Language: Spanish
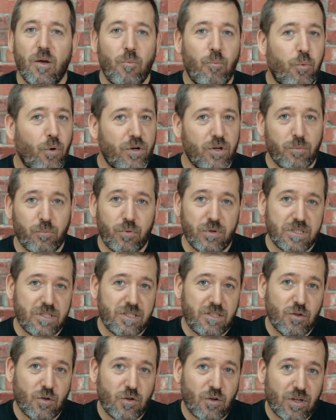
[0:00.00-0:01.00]
Bueno,
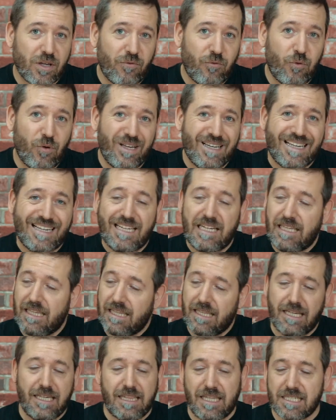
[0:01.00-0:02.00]
pues yo creo que fue
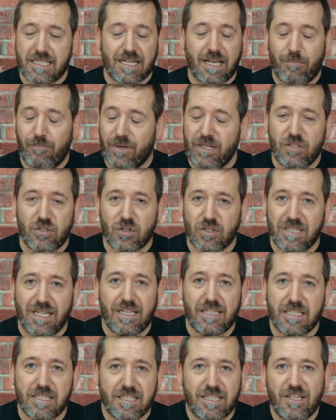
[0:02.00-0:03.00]
quizás caprichos
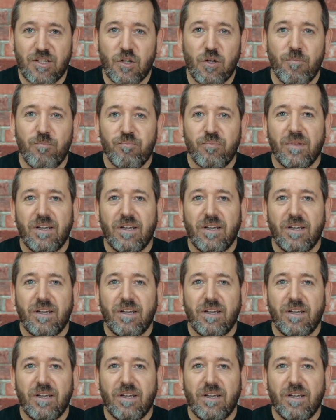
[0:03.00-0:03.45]
del destino